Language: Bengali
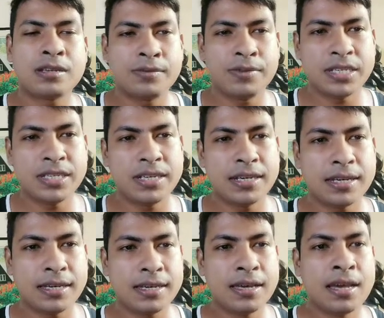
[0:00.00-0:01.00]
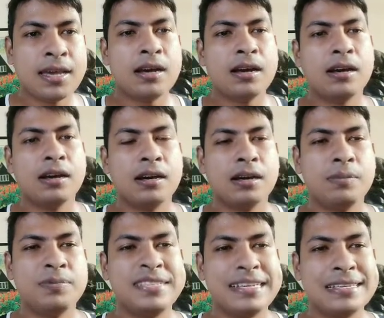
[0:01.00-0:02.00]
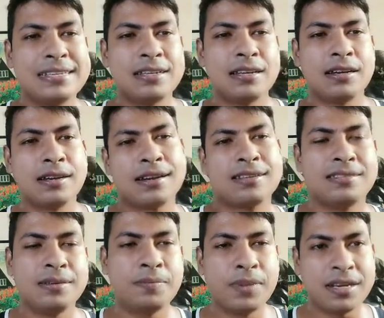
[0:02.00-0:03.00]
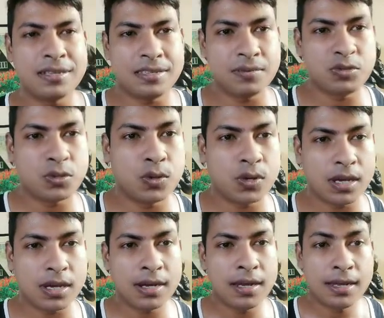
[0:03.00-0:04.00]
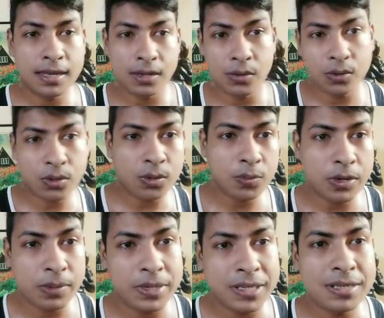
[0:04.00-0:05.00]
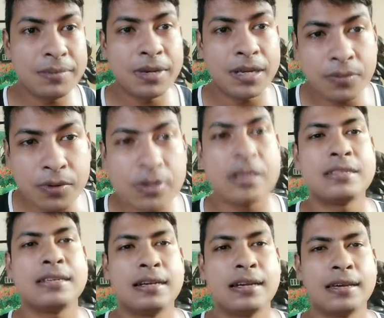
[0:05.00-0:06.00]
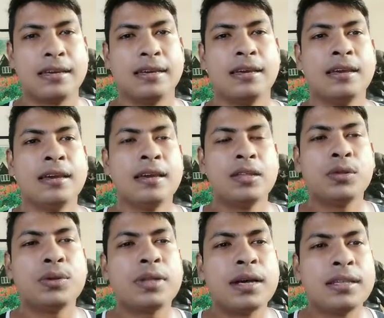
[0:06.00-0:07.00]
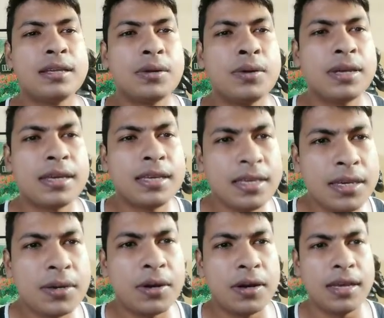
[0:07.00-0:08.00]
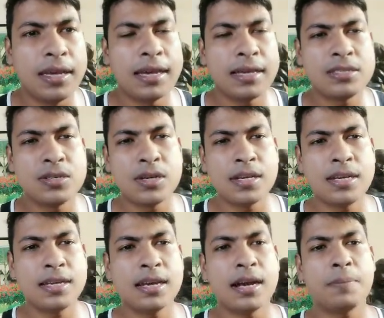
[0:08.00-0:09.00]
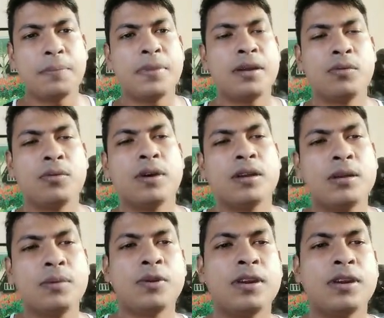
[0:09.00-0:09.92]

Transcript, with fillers: বেশি রাখে চেস্ট ট্রাসিপ বাসিপ শোল্ডার এগুলোর উপরে বেশিরভাগ ফোকাসটা রাখে তো তাতে করে কি হয় অ্যাকচুয়ালি আপনার ওভারঅল বডি